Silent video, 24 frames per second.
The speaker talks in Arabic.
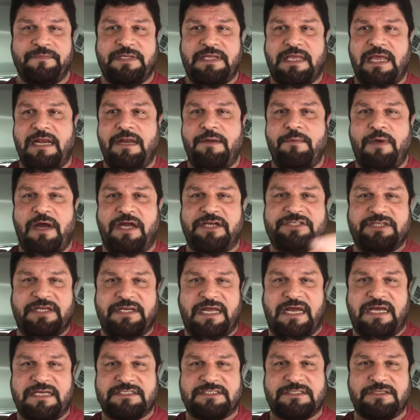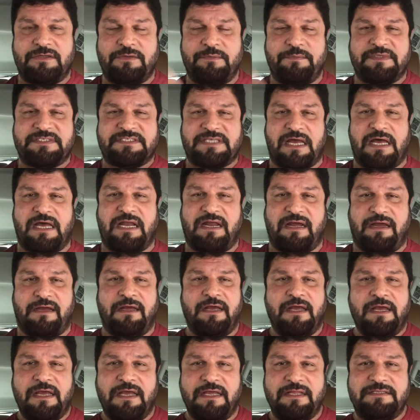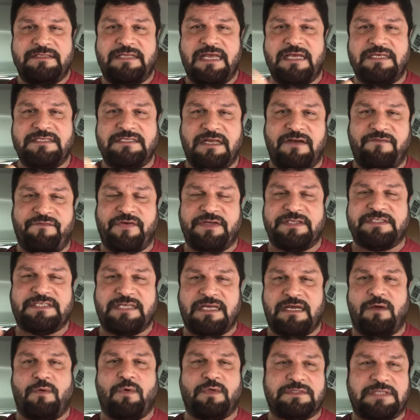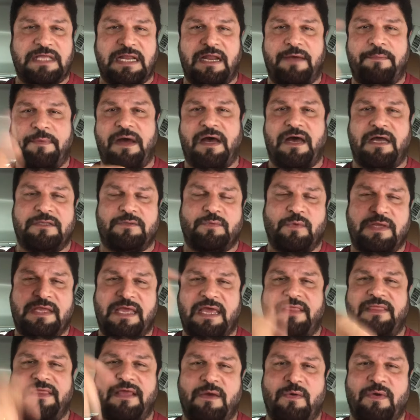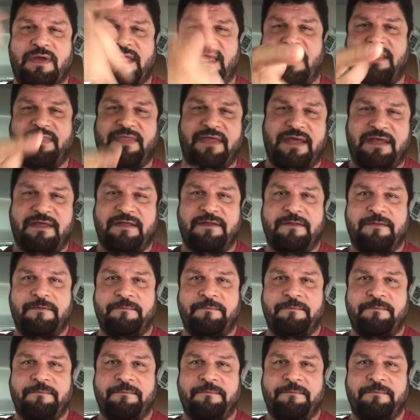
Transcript: تكلموا عشان يحصلون مصالح انتهز الفرصه وطلبات وكذا وكذا